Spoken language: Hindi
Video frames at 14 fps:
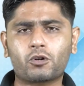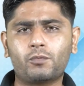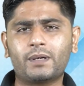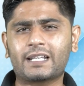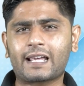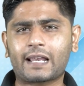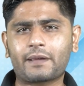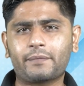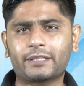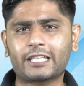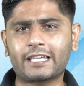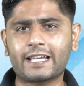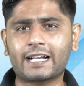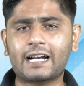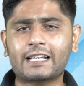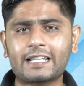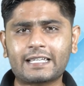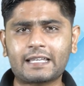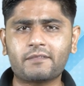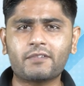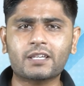कमेंट करके बताइएगा
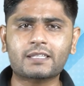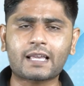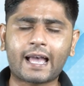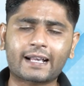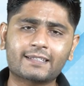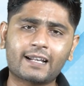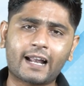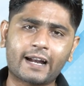कि टी वी एक्सेल